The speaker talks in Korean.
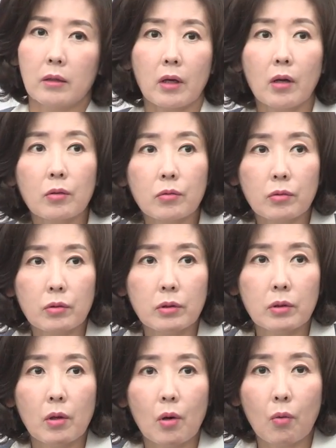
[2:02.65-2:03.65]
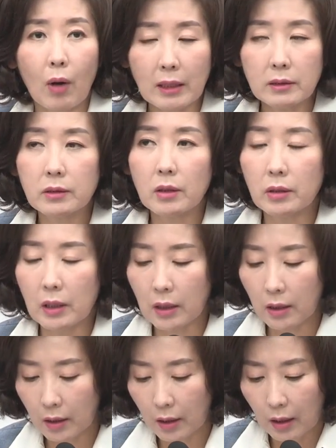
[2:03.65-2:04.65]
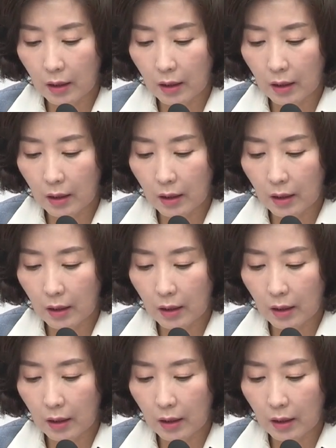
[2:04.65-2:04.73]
결국은 완전히